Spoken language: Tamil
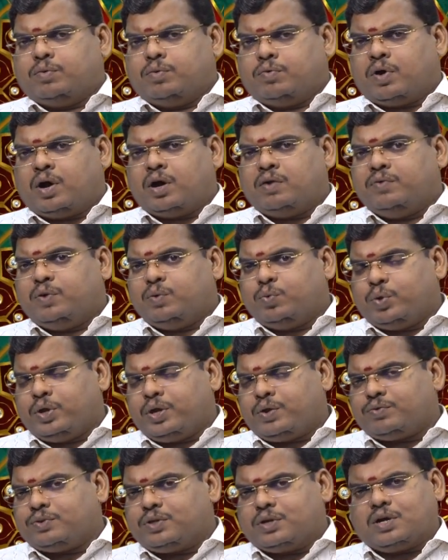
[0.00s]
வாழ்வில்
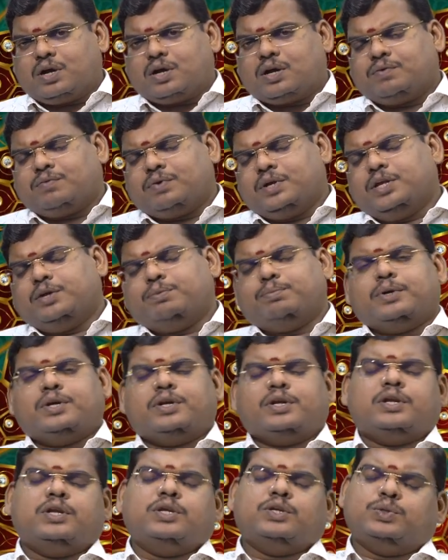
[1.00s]
உயர்வதற்கான வழியை
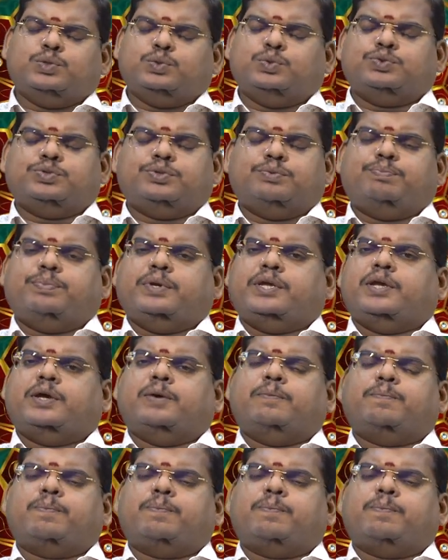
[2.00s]
பற்றி யோசிப்பீங்க